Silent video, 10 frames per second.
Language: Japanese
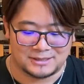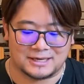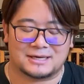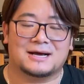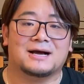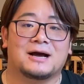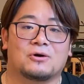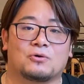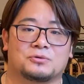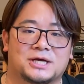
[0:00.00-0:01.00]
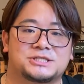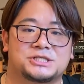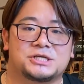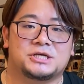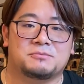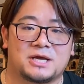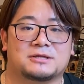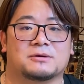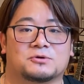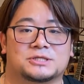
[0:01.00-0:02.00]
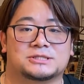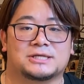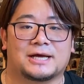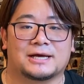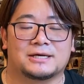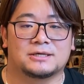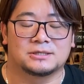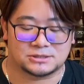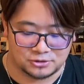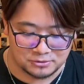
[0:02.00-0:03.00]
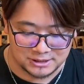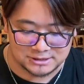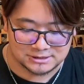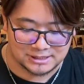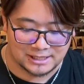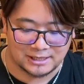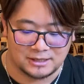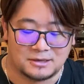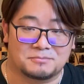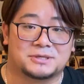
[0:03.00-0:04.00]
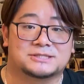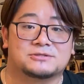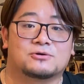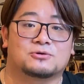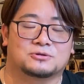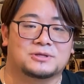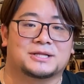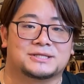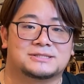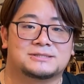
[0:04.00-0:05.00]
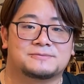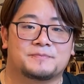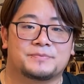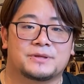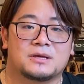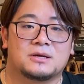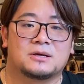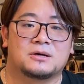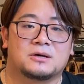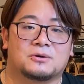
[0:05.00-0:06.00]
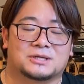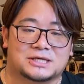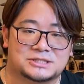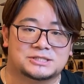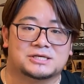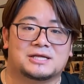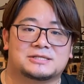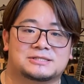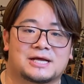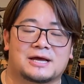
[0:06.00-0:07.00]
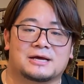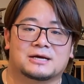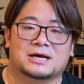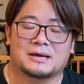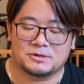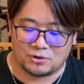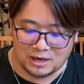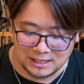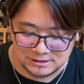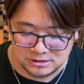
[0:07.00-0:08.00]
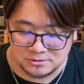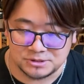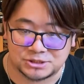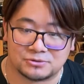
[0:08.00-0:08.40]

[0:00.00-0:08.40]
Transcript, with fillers: 結果が同じに見えてもですねそれはですね別のことなんです私たちはですね神を愛する